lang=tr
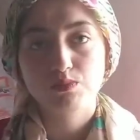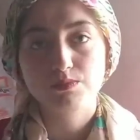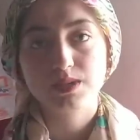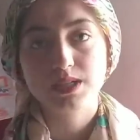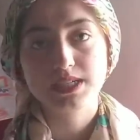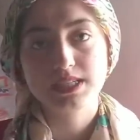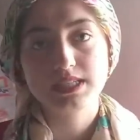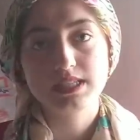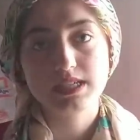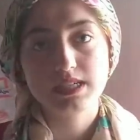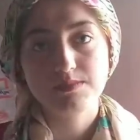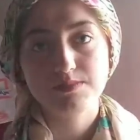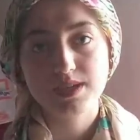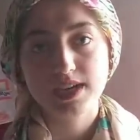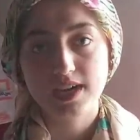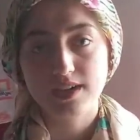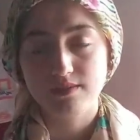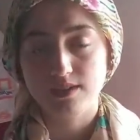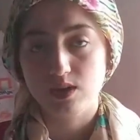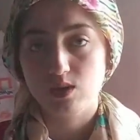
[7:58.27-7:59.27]
kumbarası diye bir
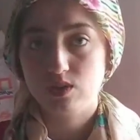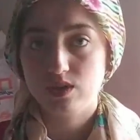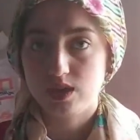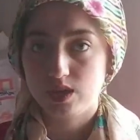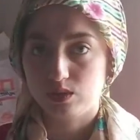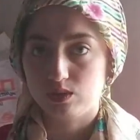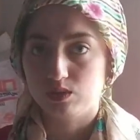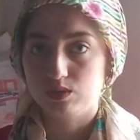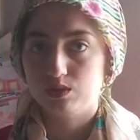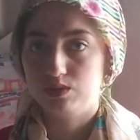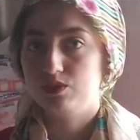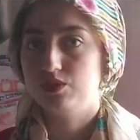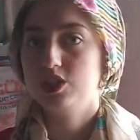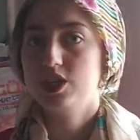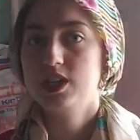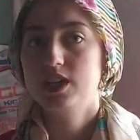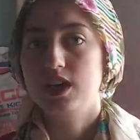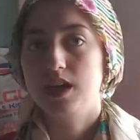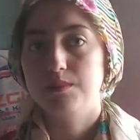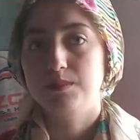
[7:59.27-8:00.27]
yer var. Oraya
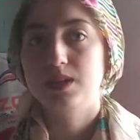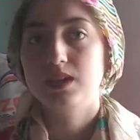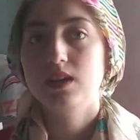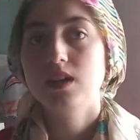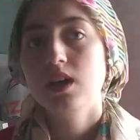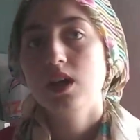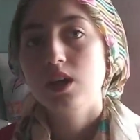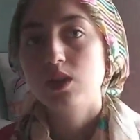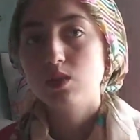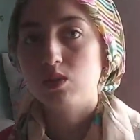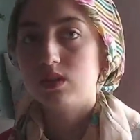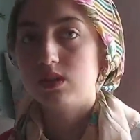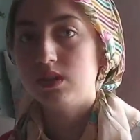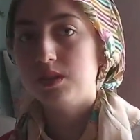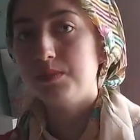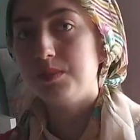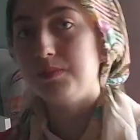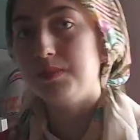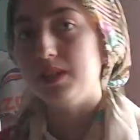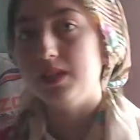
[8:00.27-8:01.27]
götüreceğim ama
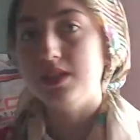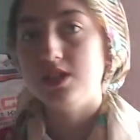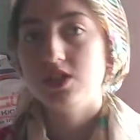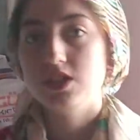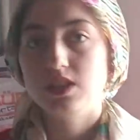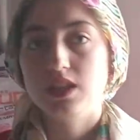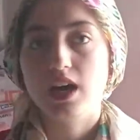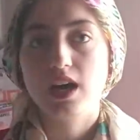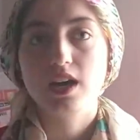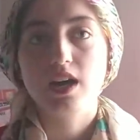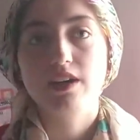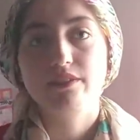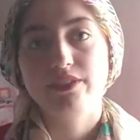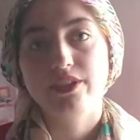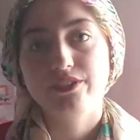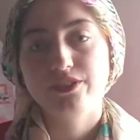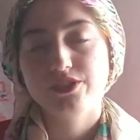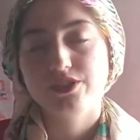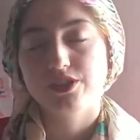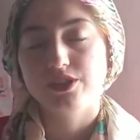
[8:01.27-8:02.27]
korona bitmediği için daha
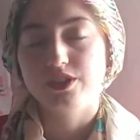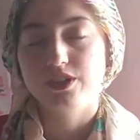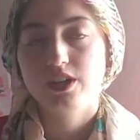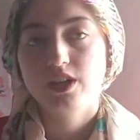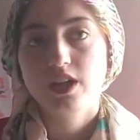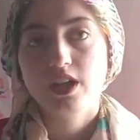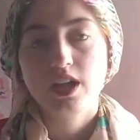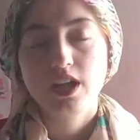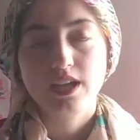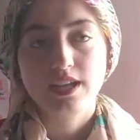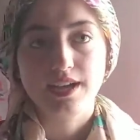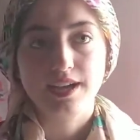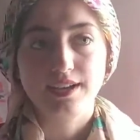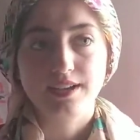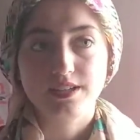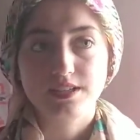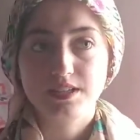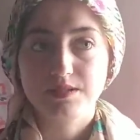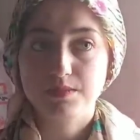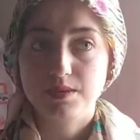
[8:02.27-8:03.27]
evden dışarı
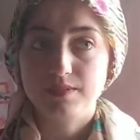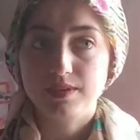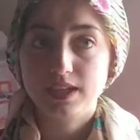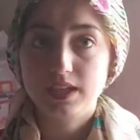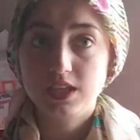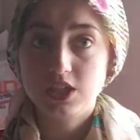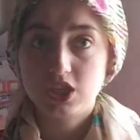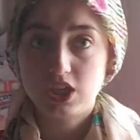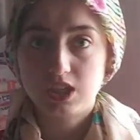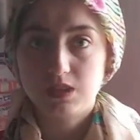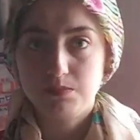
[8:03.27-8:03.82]
yani Simav'a hiç